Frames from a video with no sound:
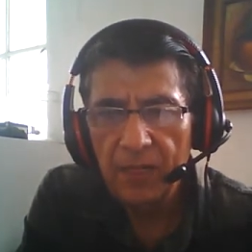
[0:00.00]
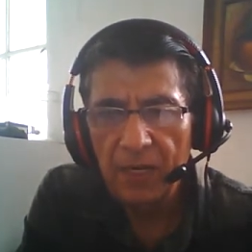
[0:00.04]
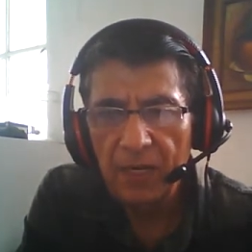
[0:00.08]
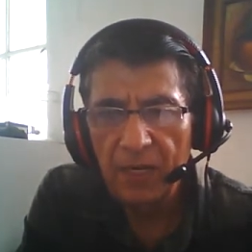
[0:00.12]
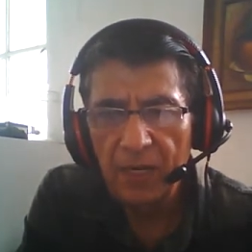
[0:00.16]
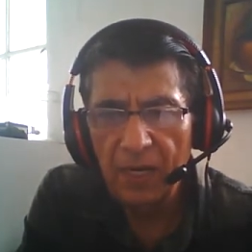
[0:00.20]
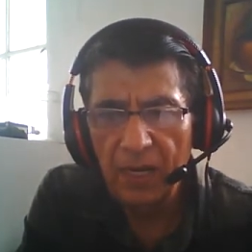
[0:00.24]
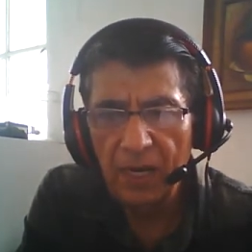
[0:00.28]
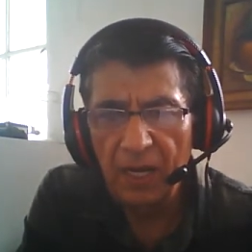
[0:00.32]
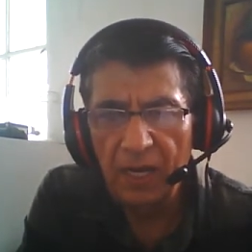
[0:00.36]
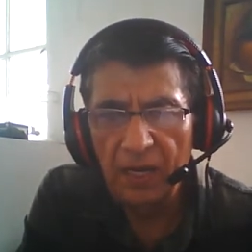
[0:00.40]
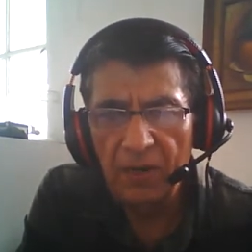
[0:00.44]

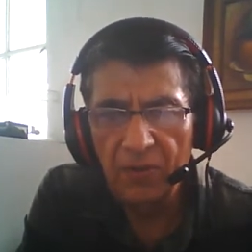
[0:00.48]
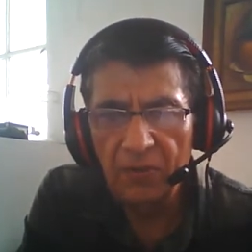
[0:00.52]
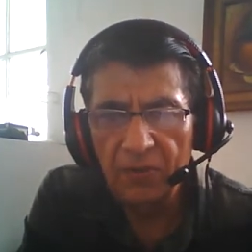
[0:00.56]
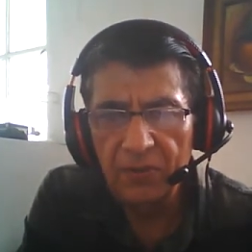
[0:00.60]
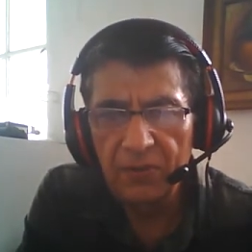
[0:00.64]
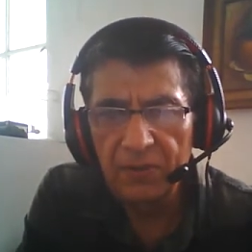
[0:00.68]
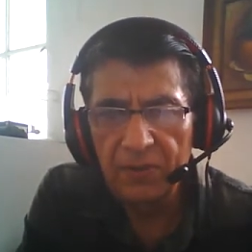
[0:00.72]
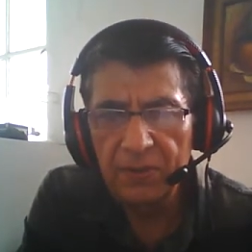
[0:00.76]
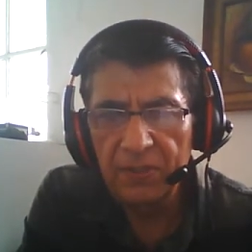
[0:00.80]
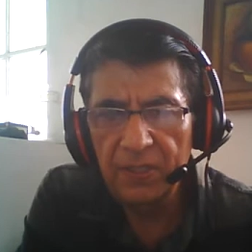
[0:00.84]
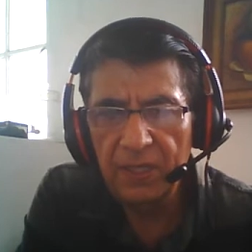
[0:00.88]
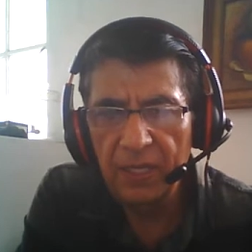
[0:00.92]
la
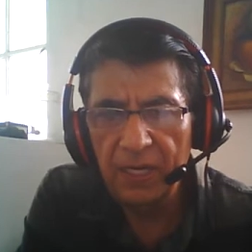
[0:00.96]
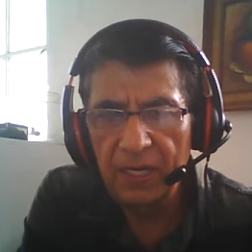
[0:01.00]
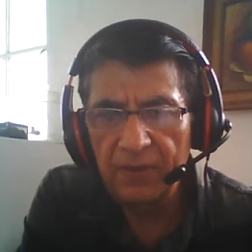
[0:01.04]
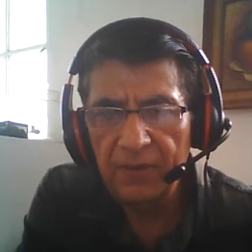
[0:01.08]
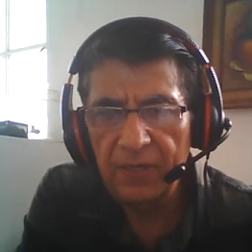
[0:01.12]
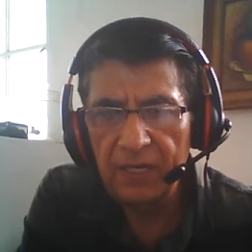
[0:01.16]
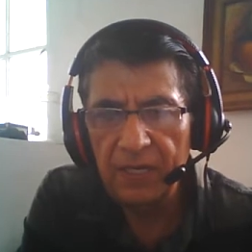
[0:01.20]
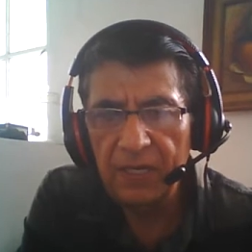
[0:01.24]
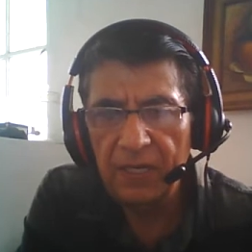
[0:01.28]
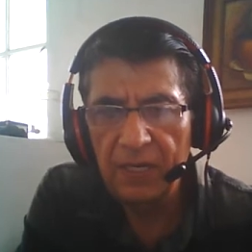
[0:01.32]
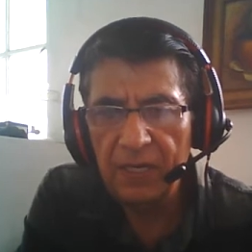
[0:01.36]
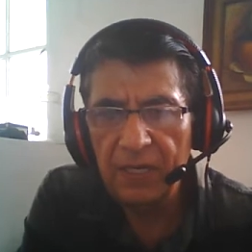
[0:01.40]
luz de la
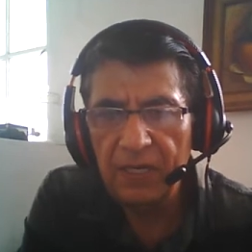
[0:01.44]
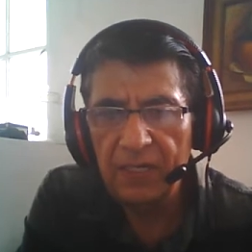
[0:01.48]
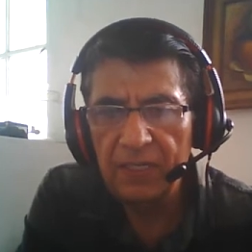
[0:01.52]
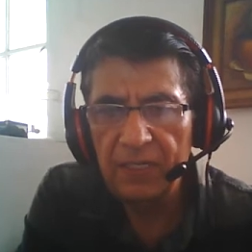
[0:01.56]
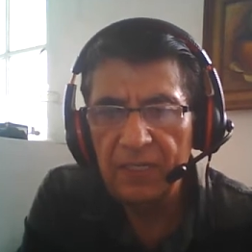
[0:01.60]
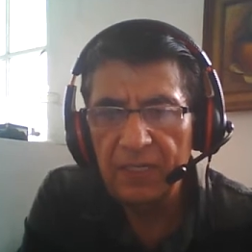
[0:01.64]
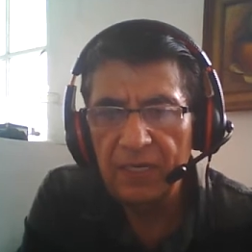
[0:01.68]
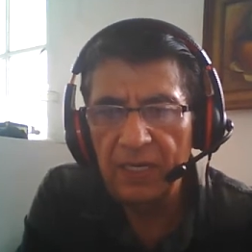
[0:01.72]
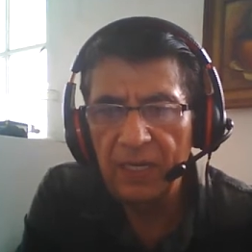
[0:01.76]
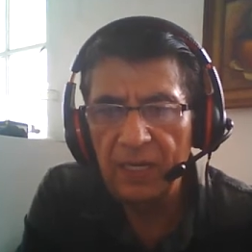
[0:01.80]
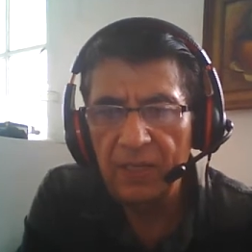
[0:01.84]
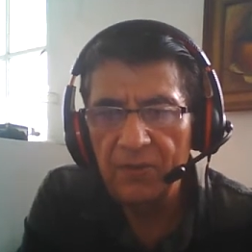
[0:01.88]
verdad ha
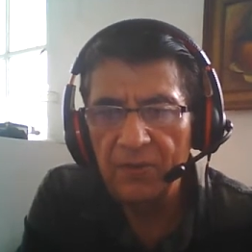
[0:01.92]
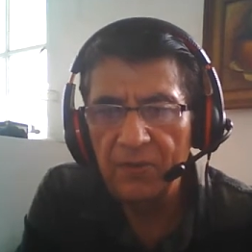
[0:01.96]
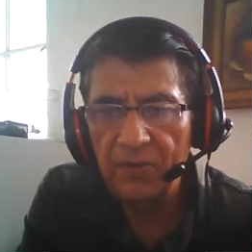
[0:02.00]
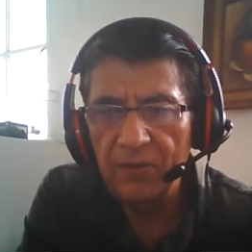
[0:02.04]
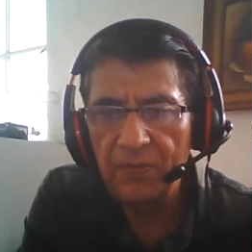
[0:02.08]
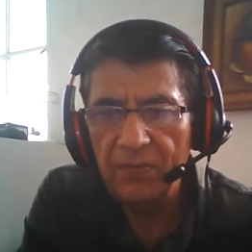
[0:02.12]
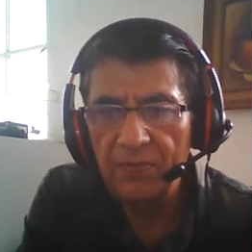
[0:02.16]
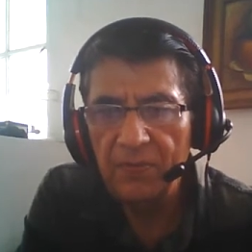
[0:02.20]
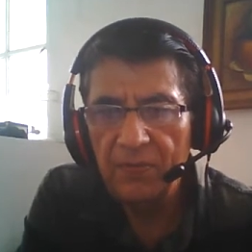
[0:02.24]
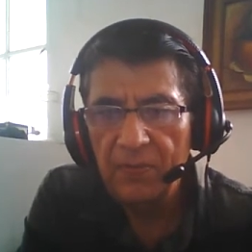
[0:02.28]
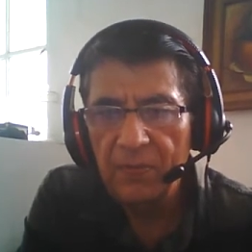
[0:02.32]
rasgado